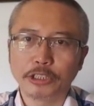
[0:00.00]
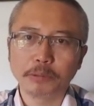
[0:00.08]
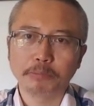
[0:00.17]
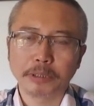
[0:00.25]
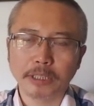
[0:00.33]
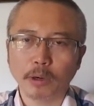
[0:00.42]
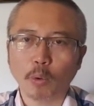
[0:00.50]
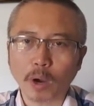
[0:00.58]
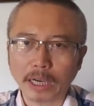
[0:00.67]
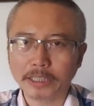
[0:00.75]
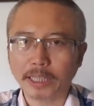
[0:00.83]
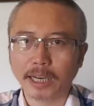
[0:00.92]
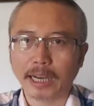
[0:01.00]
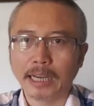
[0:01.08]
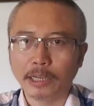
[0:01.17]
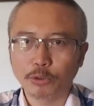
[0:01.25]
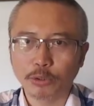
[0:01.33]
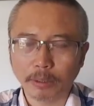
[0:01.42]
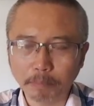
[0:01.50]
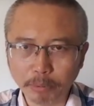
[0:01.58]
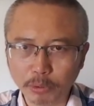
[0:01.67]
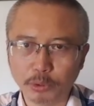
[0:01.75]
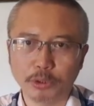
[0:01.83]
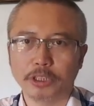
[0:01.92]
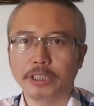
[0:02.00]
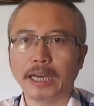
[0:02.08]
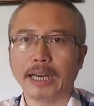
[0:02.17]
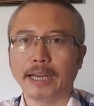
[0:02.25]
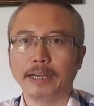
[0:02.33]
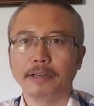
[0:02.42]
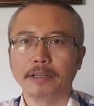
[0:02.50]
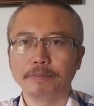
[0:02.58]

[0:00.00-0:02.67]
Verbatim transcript: 近平的画像啊全部取下来，